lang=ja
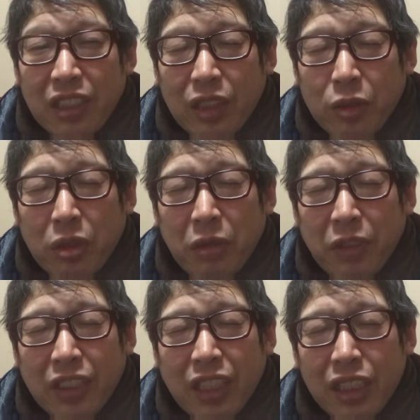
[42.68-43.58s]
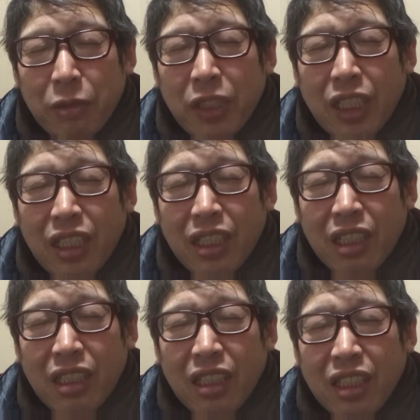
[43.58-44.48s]
例えば、高島平か
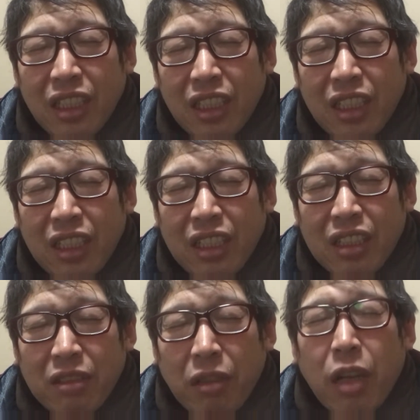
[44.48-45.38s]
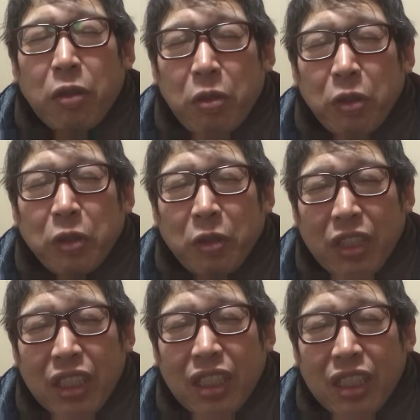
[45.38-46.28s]
ら和光と
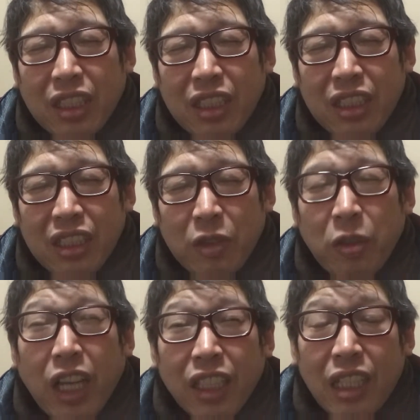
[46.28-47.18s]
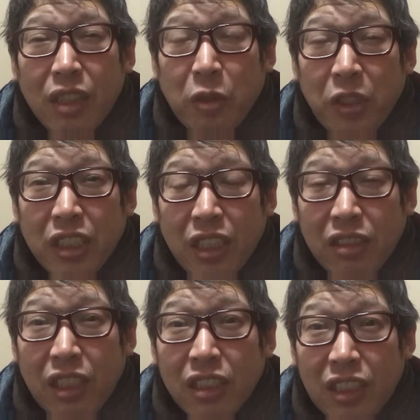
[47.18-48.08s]
か、こう外観超えちゃう
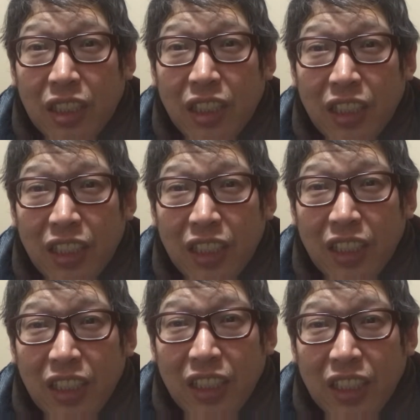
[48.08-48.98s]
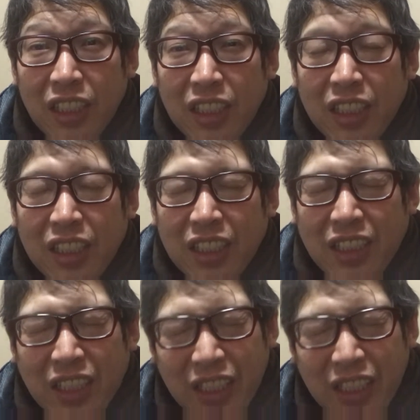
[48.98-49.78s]
感じ外